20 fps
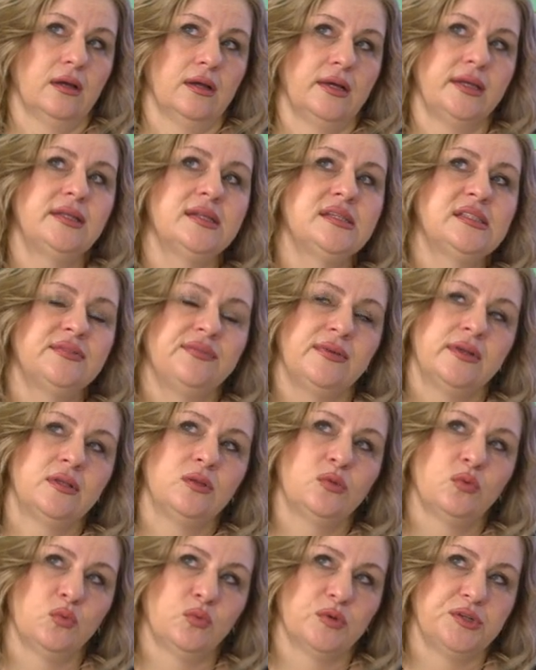Это
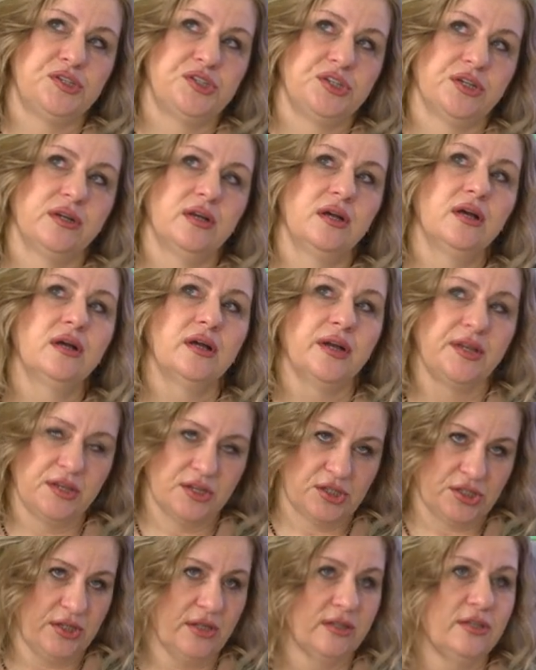Интересно звоночек, кстати.
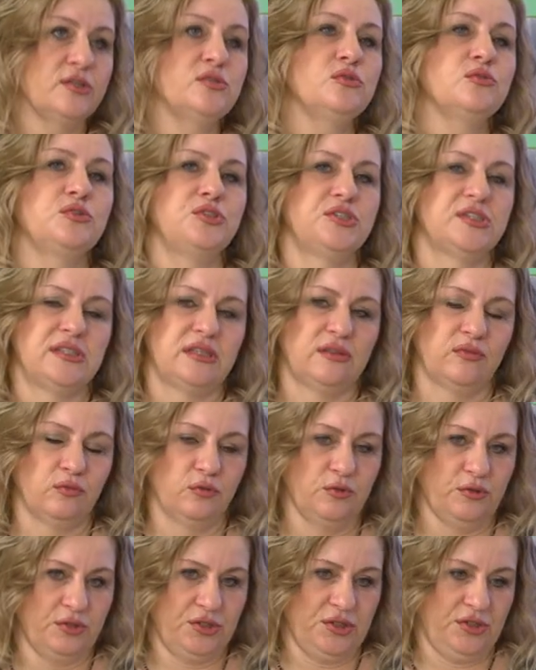конечно, это
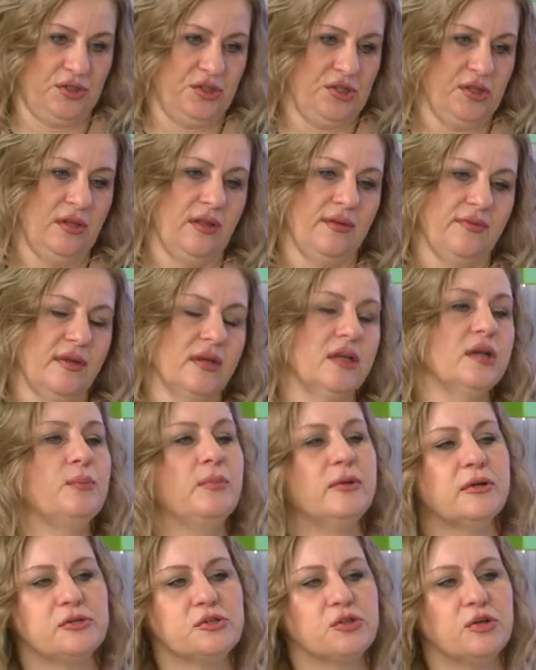существующий угу. человек, и
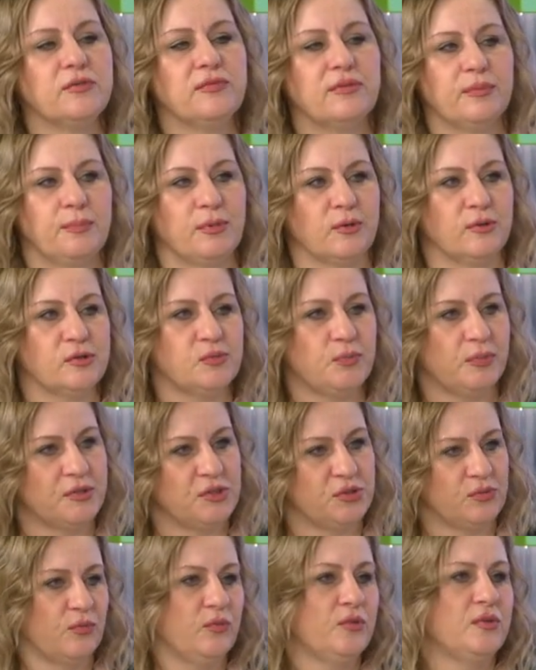большой вопрос,
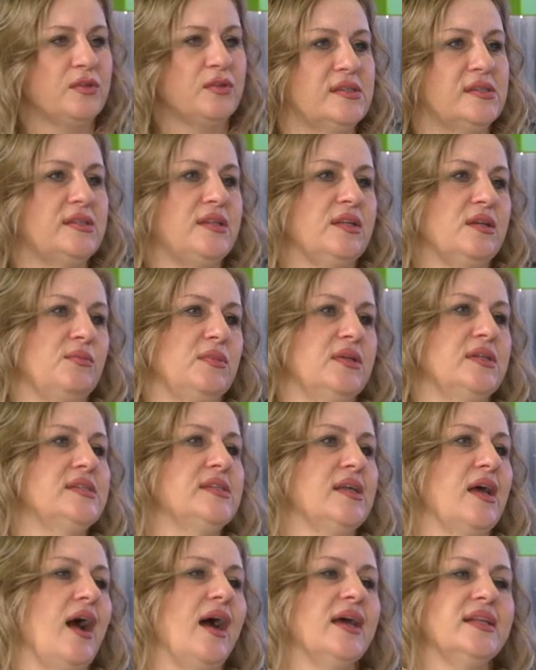почему
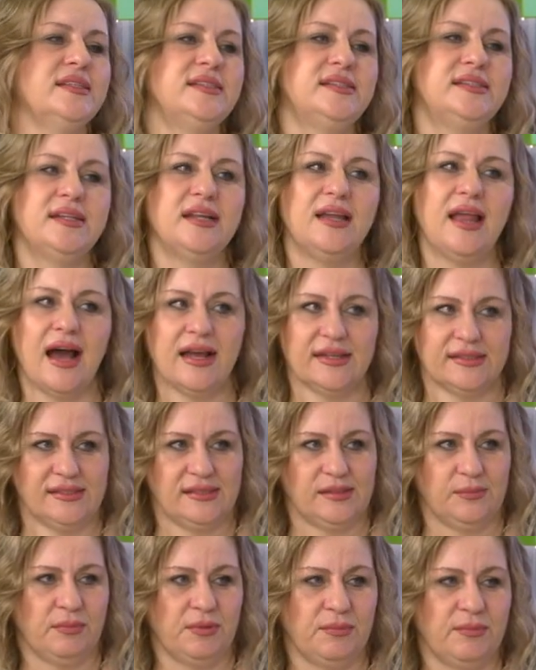стремится
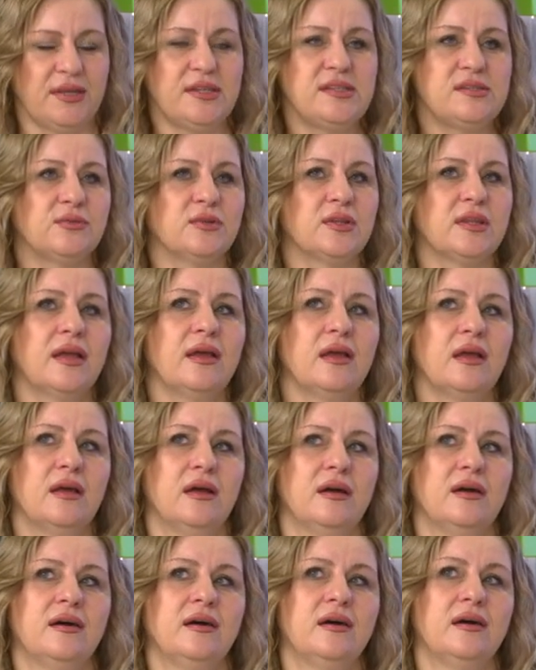отделяться. Понимаете, вот
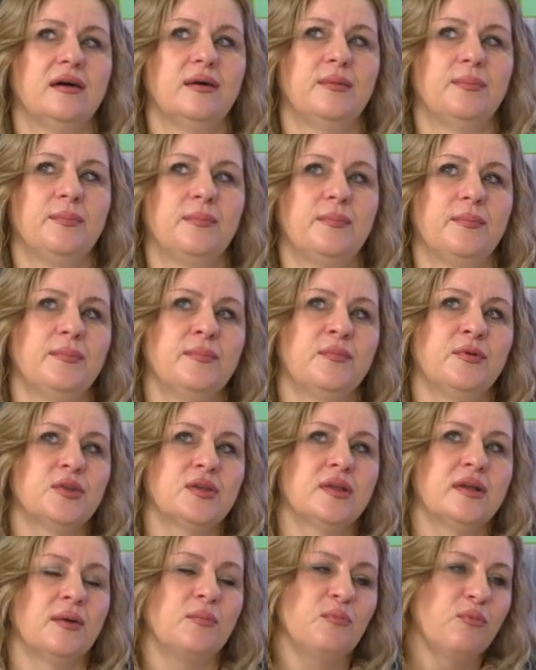а,
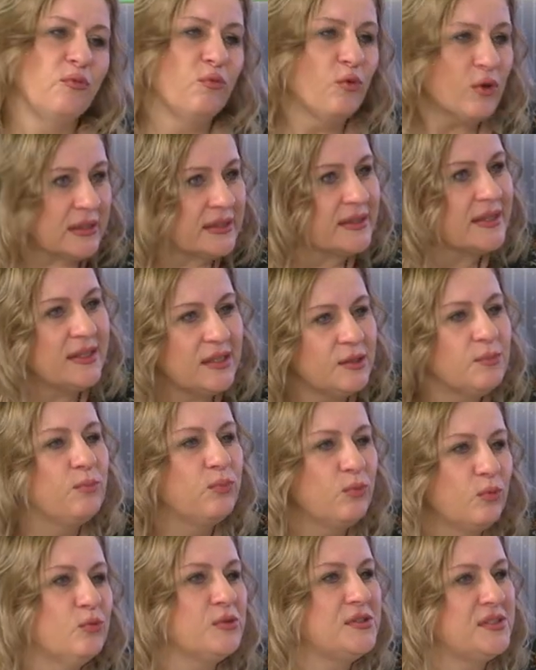вот комфортно не
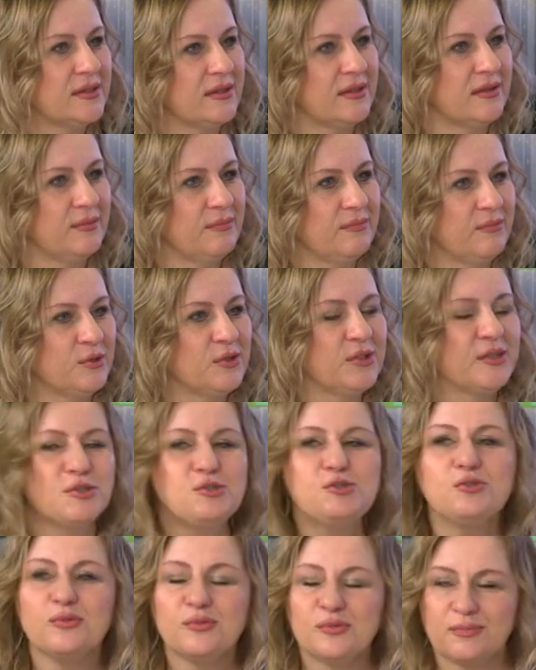будет. Вот
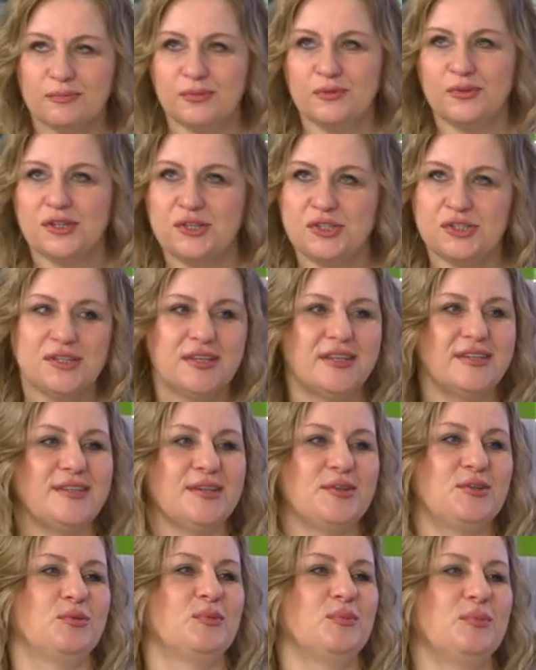хочу уточнить
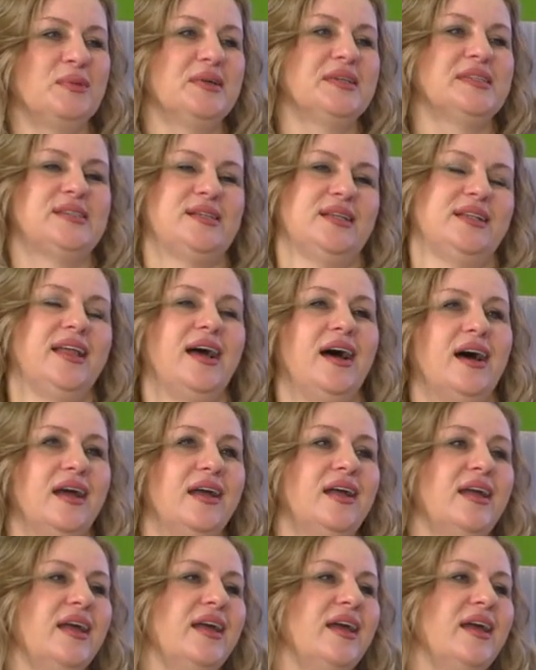Все, эту мысль. это да.